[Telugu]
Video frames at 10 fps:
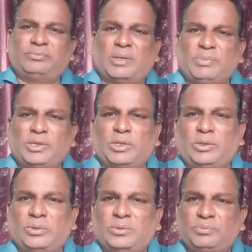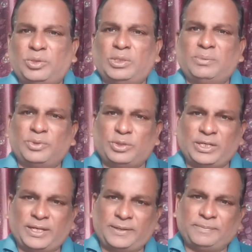మా మిత్రుడు పొద్దున
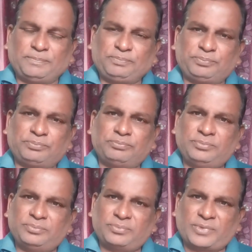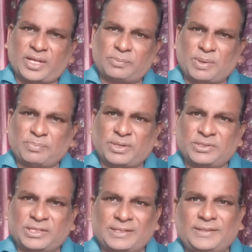పొద్దున్నే నాకు పంపడం
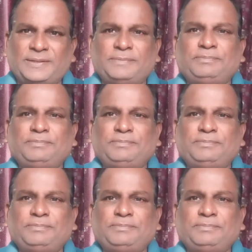జరిగింది